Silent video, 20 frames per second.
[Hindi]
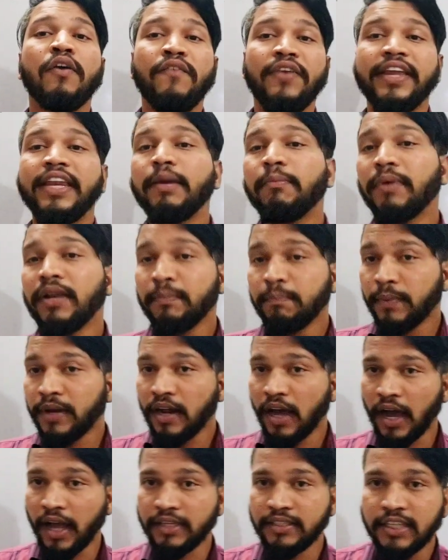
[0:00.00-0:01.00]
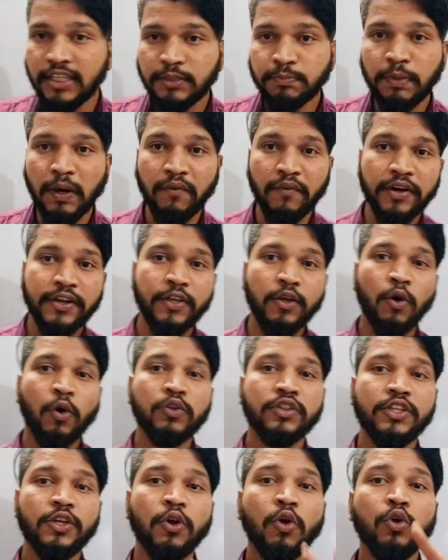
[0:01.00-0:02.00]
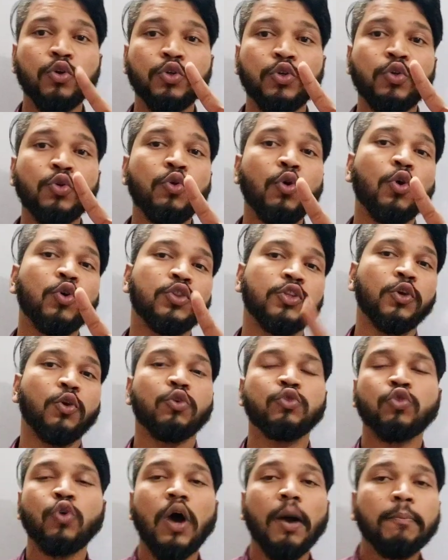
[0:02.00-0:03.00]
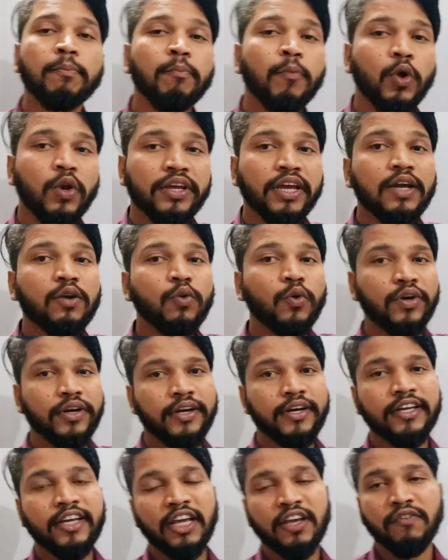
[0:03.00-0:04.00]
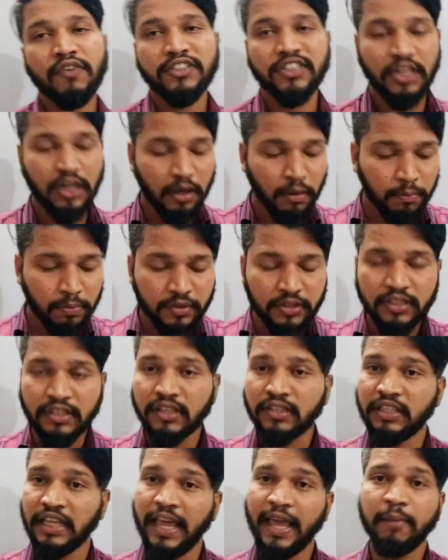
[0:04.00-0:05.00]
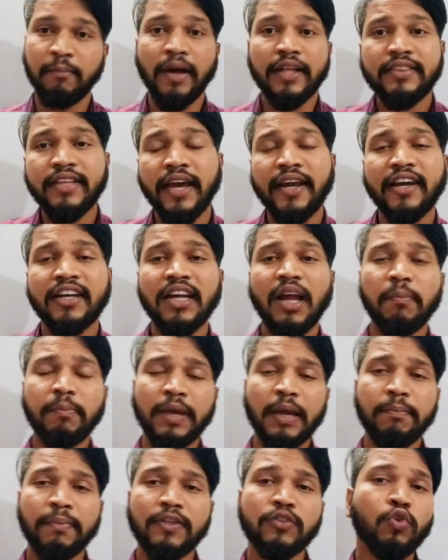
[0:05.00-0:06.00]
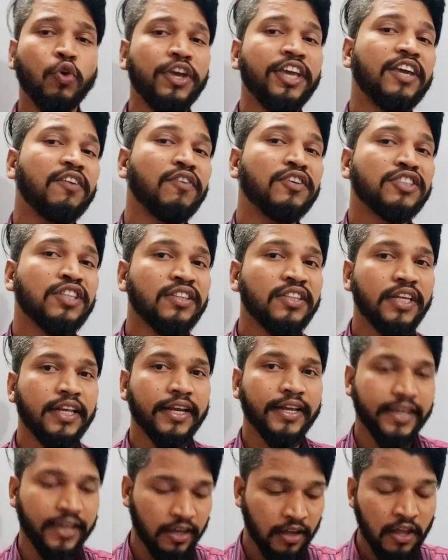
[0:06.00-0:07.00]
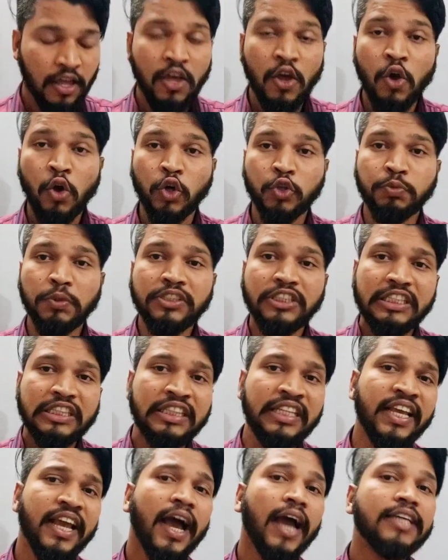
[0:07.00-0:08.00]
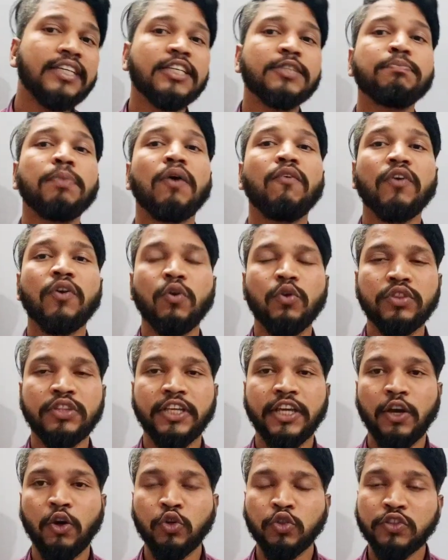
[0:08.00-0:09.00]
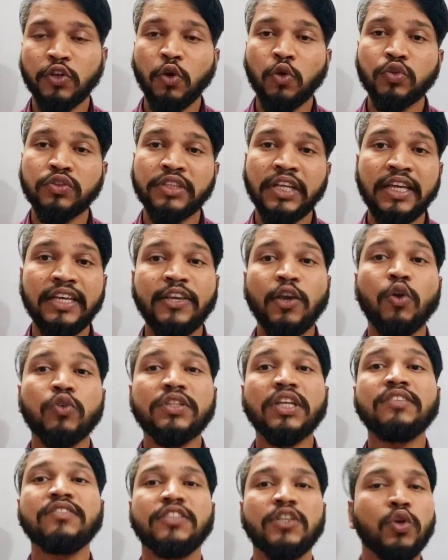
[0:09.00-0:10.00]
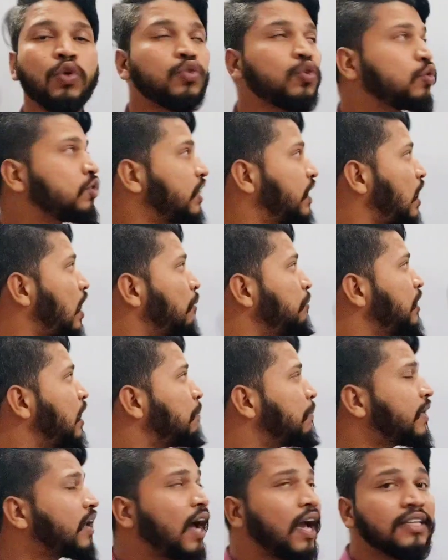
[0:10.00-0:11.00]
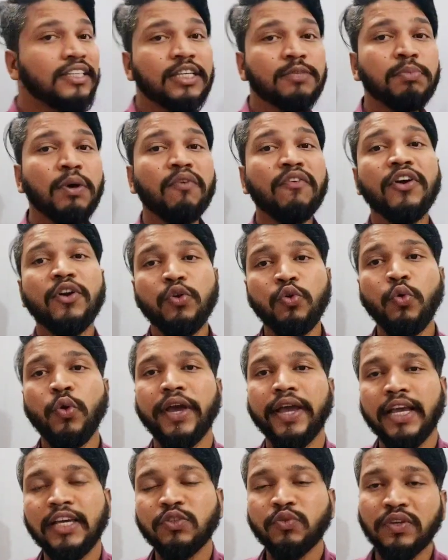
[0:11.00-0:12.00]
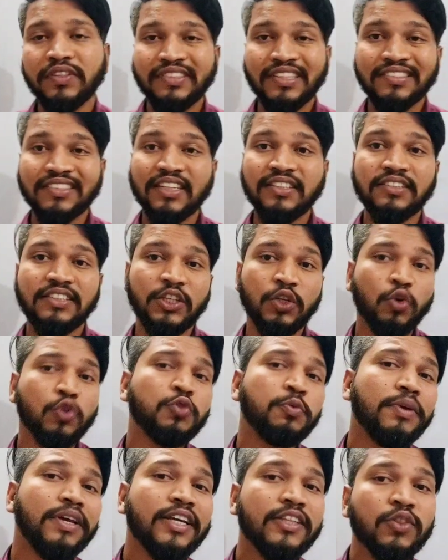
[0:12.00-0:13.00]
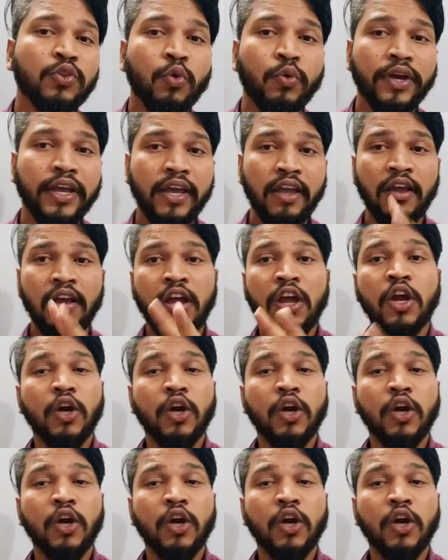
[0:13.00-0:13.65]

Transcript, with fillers: वेरिएबल पर हाईएस्ट पावर क्या होती हो टू होती हो उसको आप बोलेंगे क्वाड्रेटिक इक्वेशन अब एक बात ध्यान रखना आपके पास कोई इक्वेशन दे रखी है उसमें जितनी हाईएस्ट पावर होती है उसके उतने ही क्या होते हैं जीरोज होते हैं अब यहाँ पर हाईएस्ट पावर टू है इस वजह से इसके जीरोज भी कितने होंगे